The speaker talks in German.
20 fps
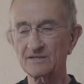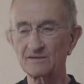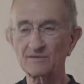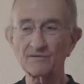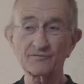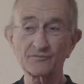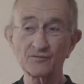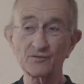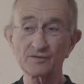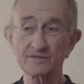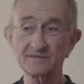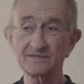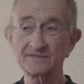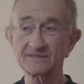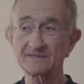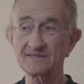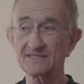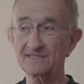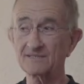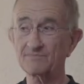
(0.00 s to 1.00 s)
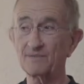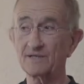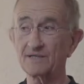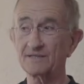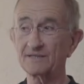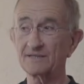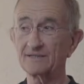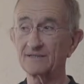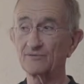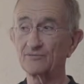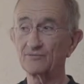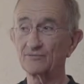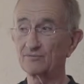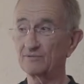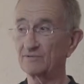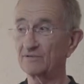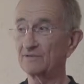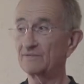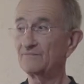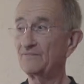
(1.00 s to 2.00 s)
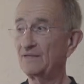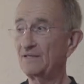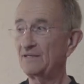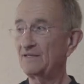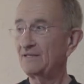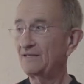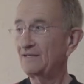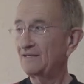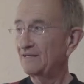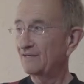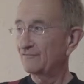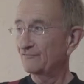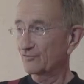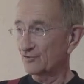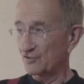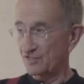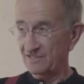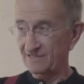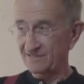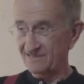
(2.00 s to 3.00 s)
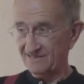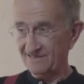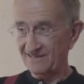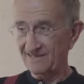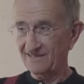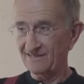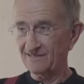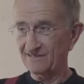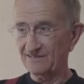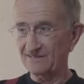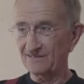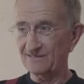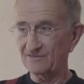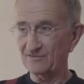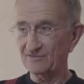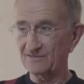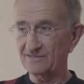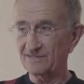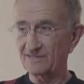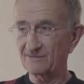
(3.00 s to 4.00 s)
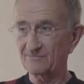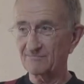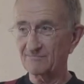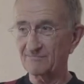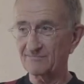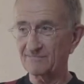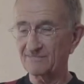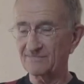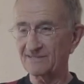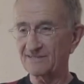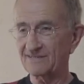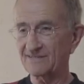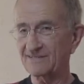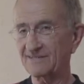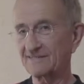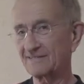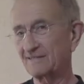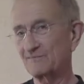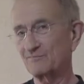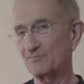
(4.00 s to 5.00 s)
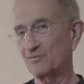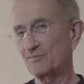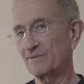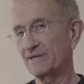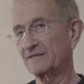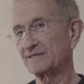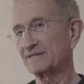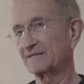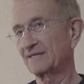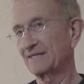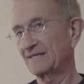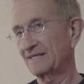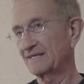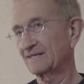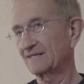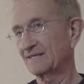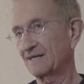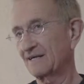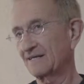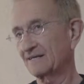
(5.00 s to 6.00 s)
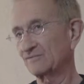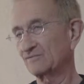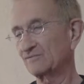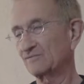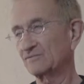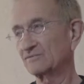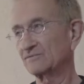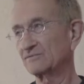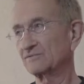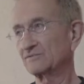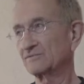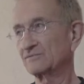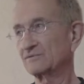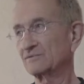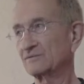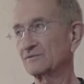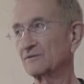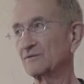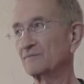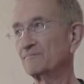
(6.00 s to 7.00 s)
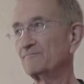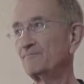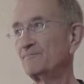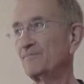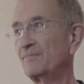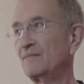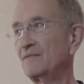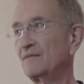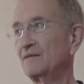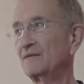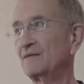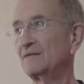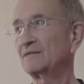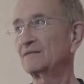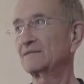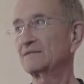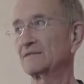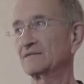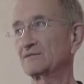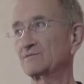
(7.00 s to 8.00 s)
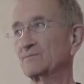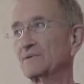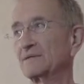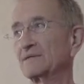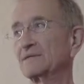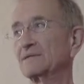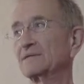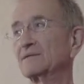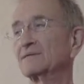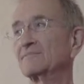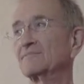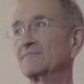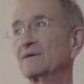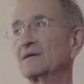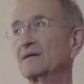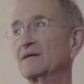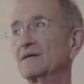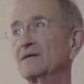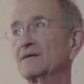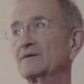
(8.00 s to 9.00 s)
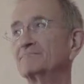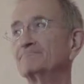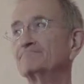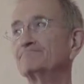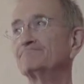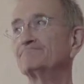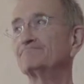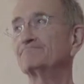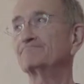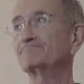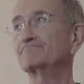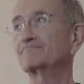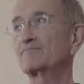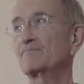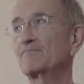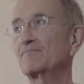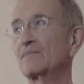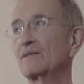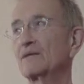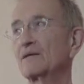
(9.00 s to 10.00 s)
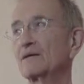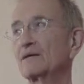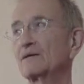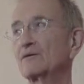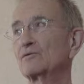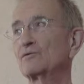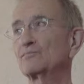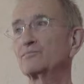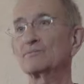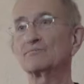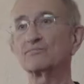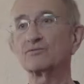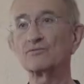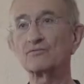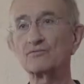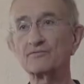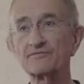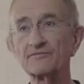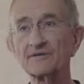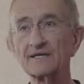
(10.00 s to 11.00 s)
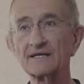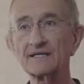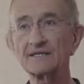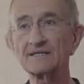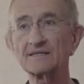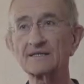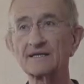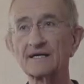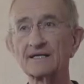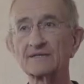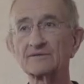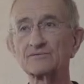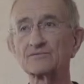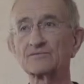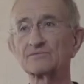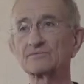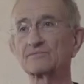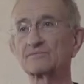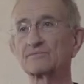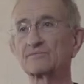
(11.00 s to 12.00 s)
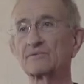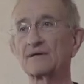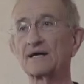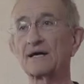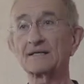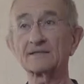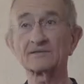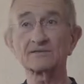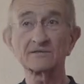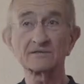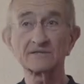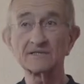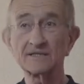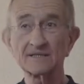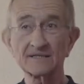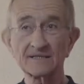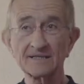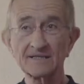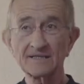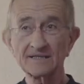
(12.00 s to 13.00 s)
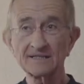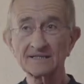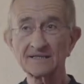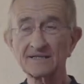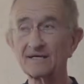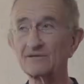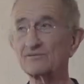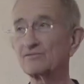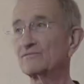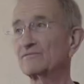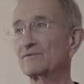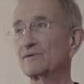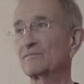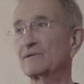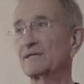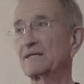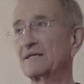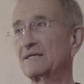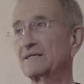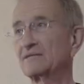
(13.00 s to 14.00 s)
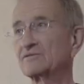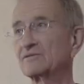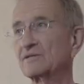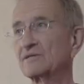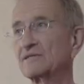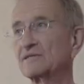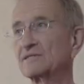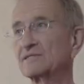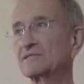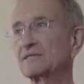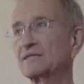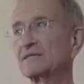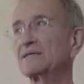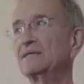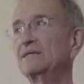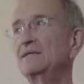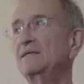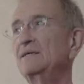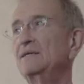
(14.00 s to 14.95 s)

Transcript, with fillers: ich kann mir vorstellen, dass man über verschiedene Sachen in dem, äh, in dem Moment reden kann und äh, dass man äh, über den Beruf reden kann und über andere Dinge reden kann. Und wenn man älter ist, dann,